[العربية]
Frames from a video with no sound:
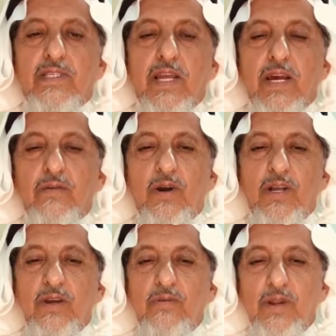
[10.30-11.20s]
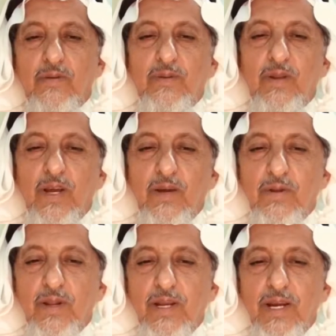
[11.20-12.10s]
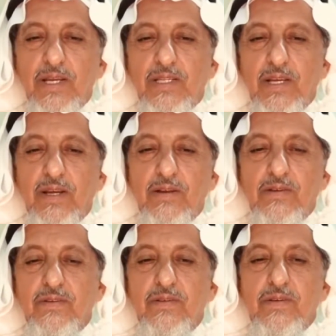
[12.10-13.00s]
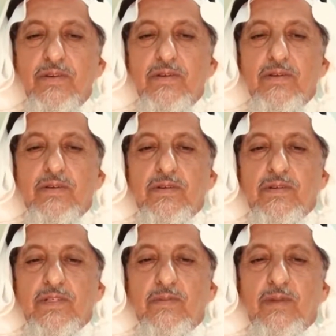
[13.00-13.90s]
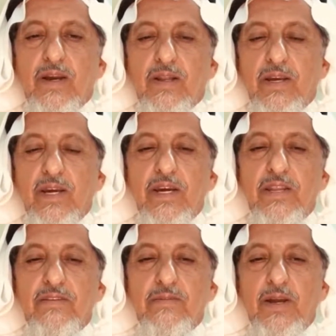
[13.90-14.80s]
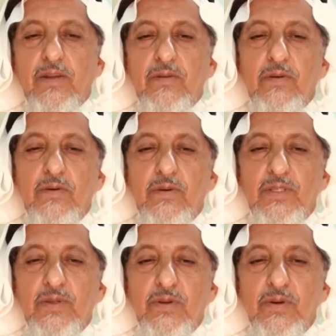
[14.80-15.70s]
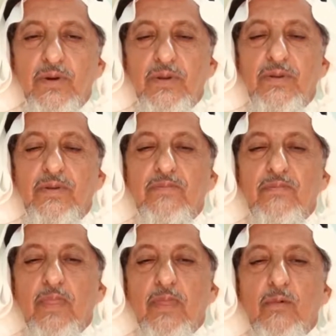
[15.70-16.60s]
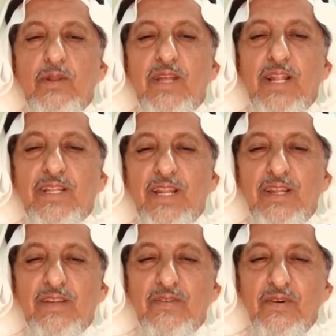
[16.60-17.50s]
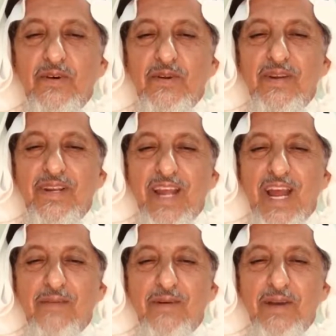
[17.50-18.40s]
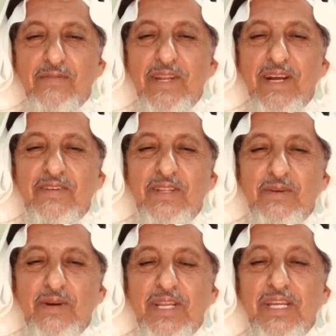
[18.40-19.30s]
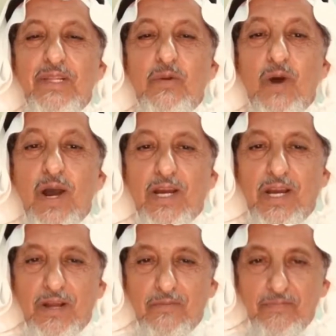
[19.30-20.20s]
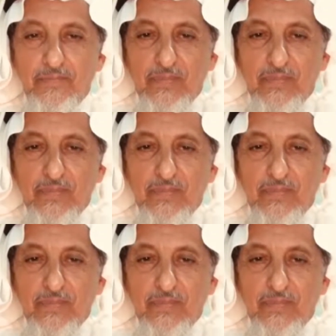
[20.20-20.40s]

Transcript: السلام عليكم ورحمه الله وبركاته صباح الخير صباح النور والسرور والدلت اللي تفور لحبايبنا في ديوانيه الواقع